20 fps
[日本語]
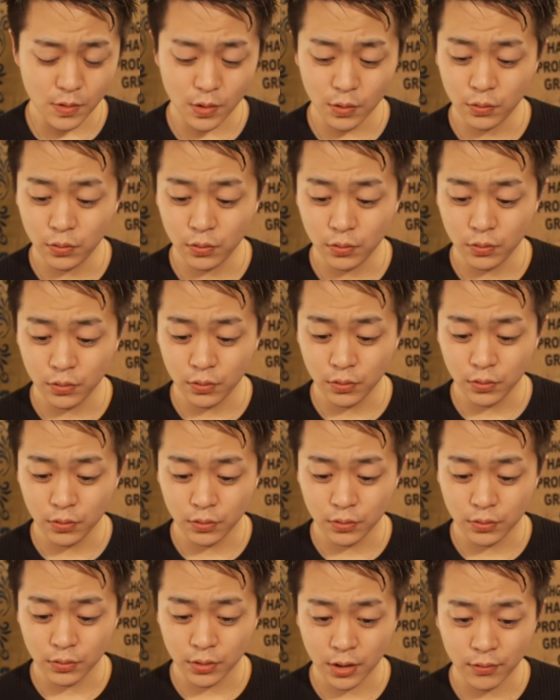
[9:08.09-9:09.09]

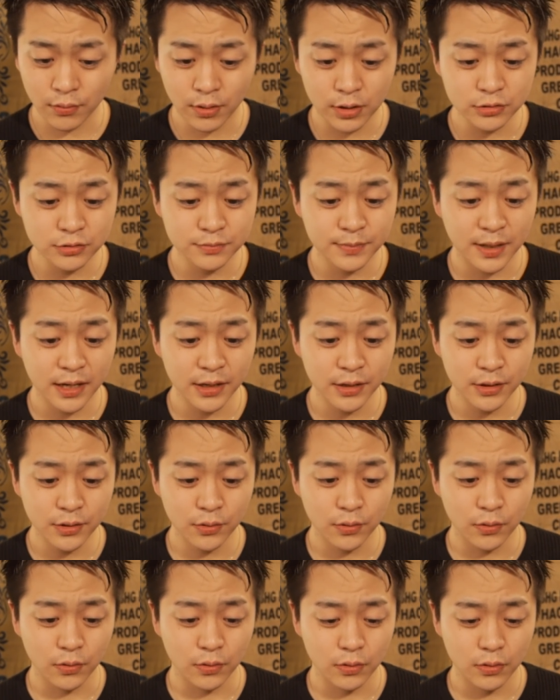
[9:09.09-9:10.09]
これはうまい
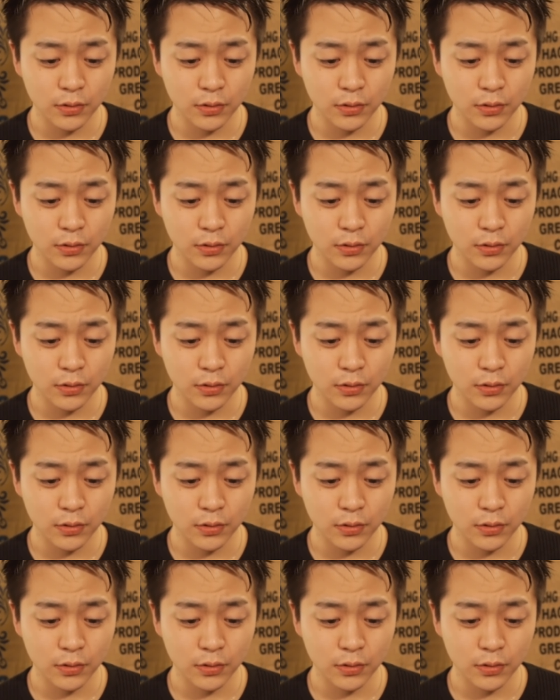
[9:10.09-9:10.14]
よ。